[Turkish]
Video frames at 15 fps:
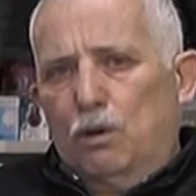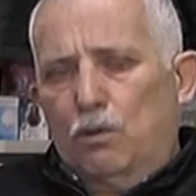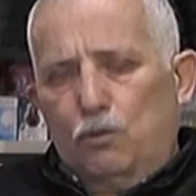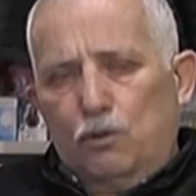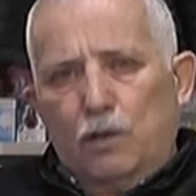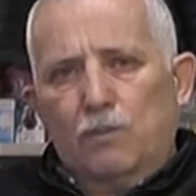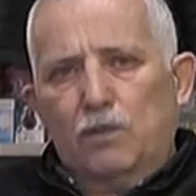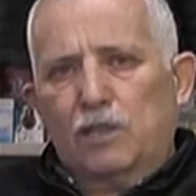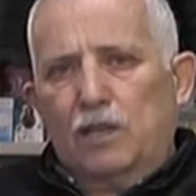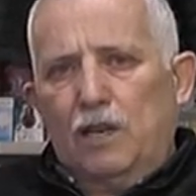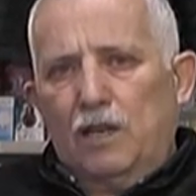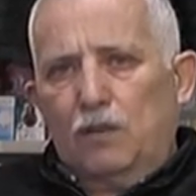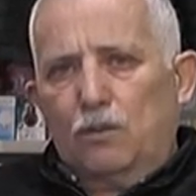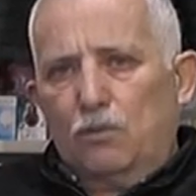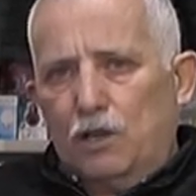
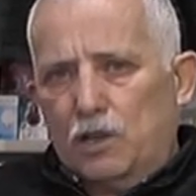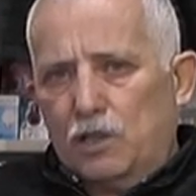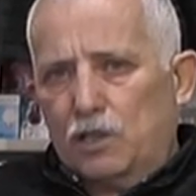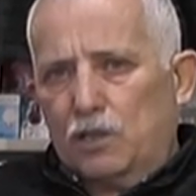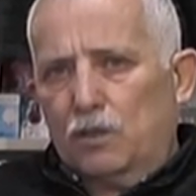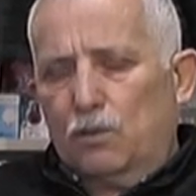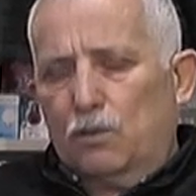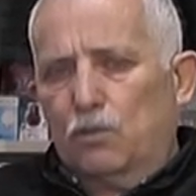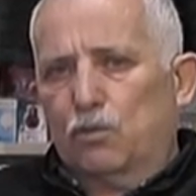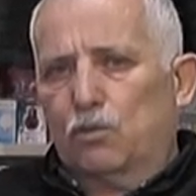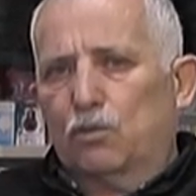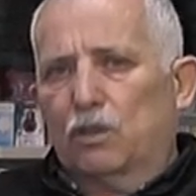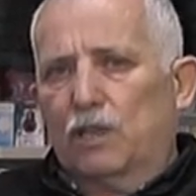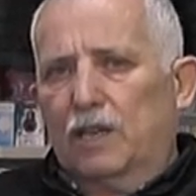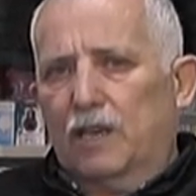ülkemizde güneş
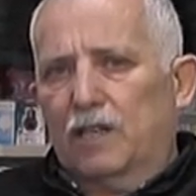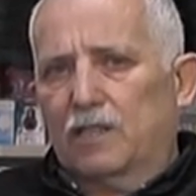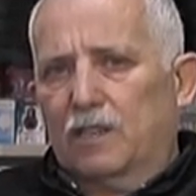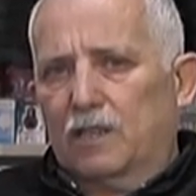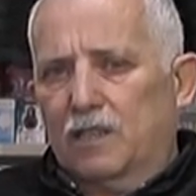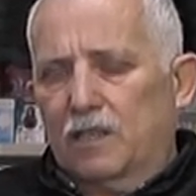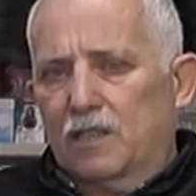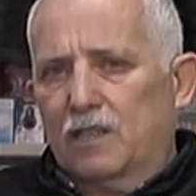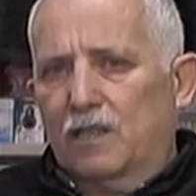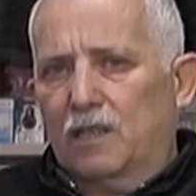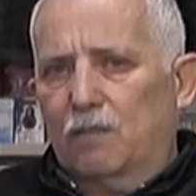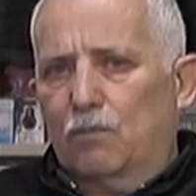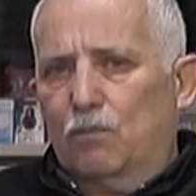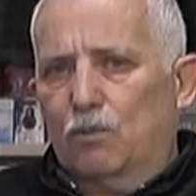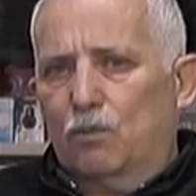konusunda gerçekten
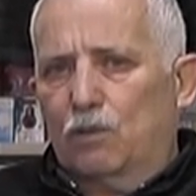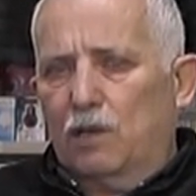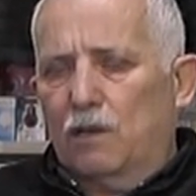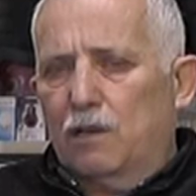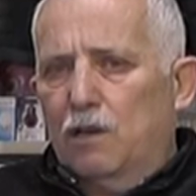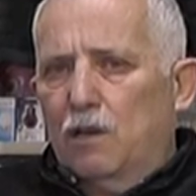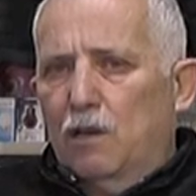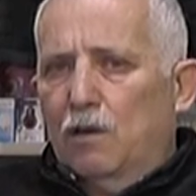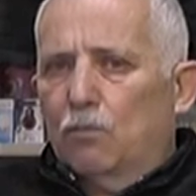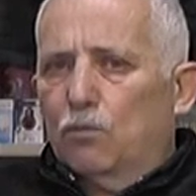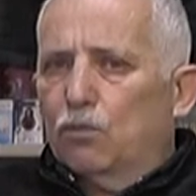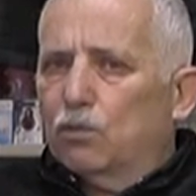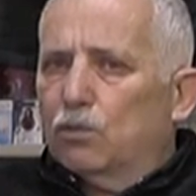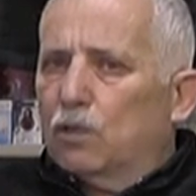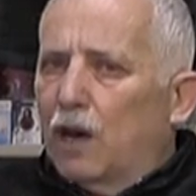zengin bir ülke
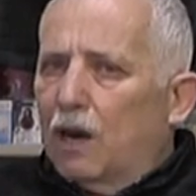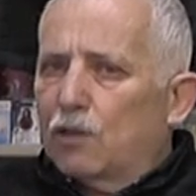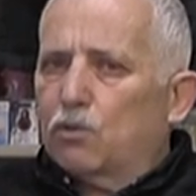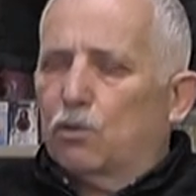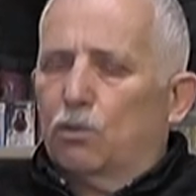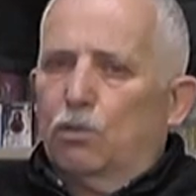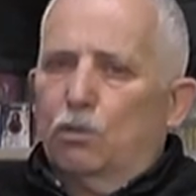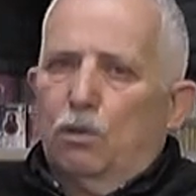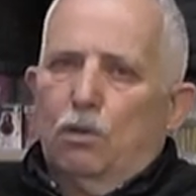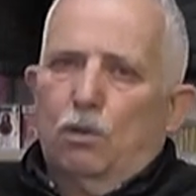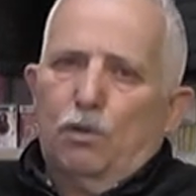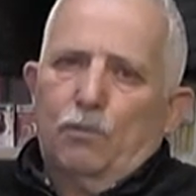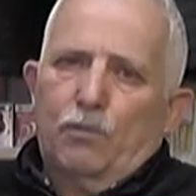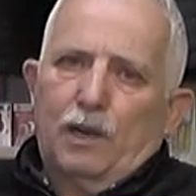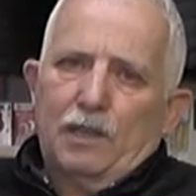bunun daha çok
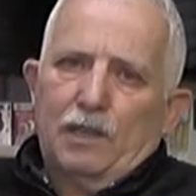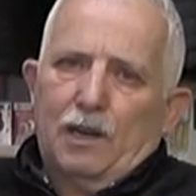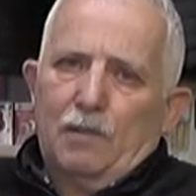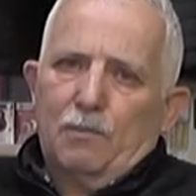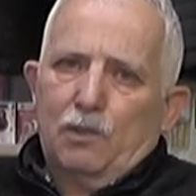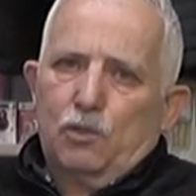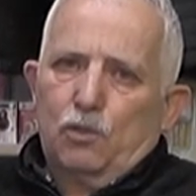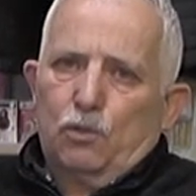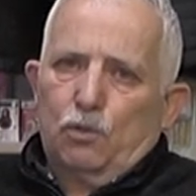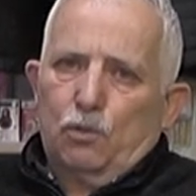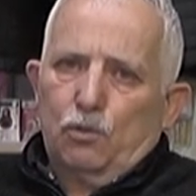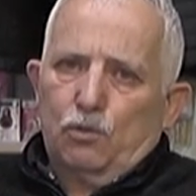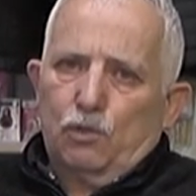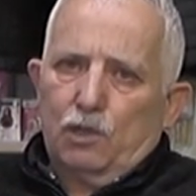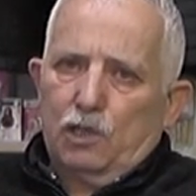e, faydalanması
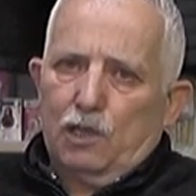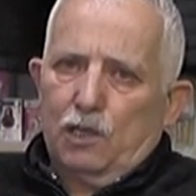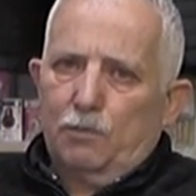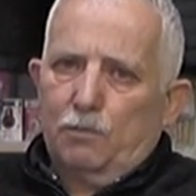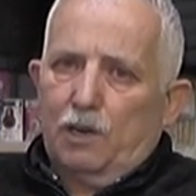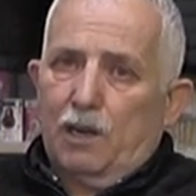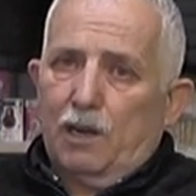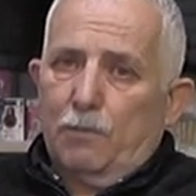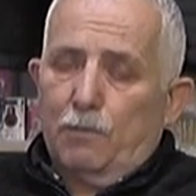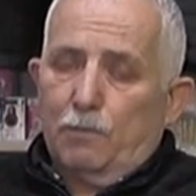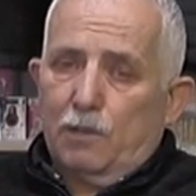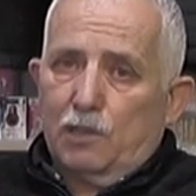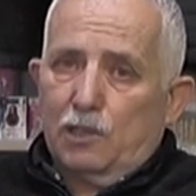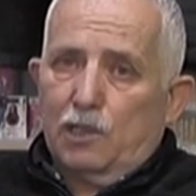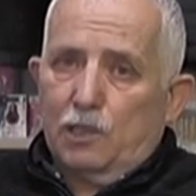konusunda çalışmalar
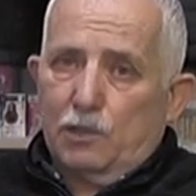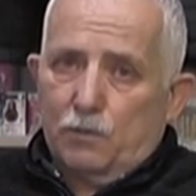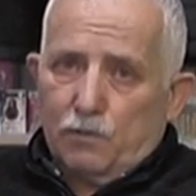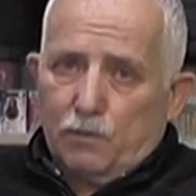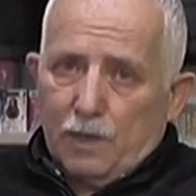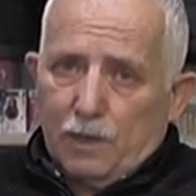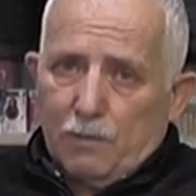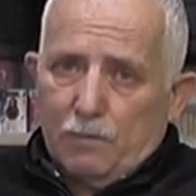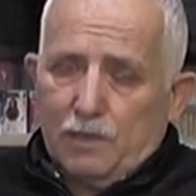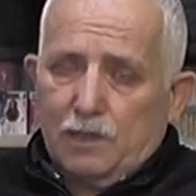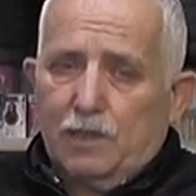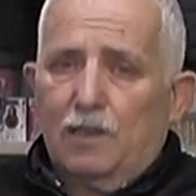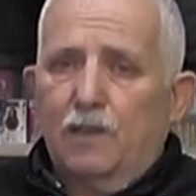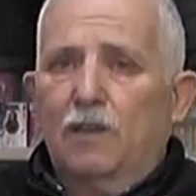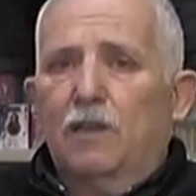yapılması, teşvik
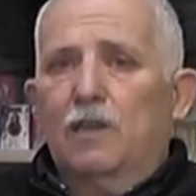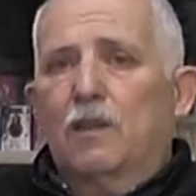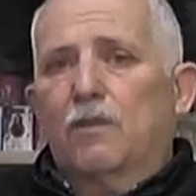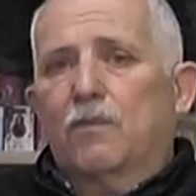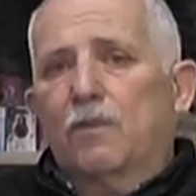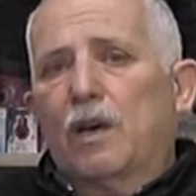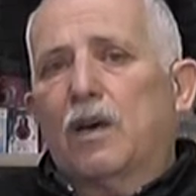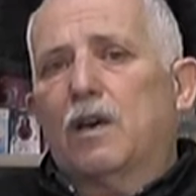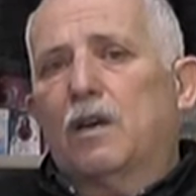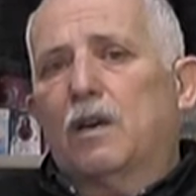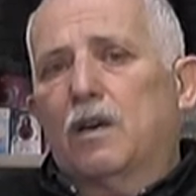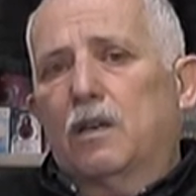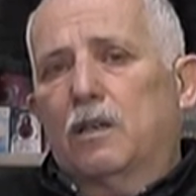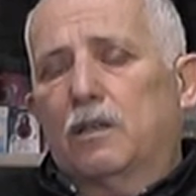verilmesi ve e,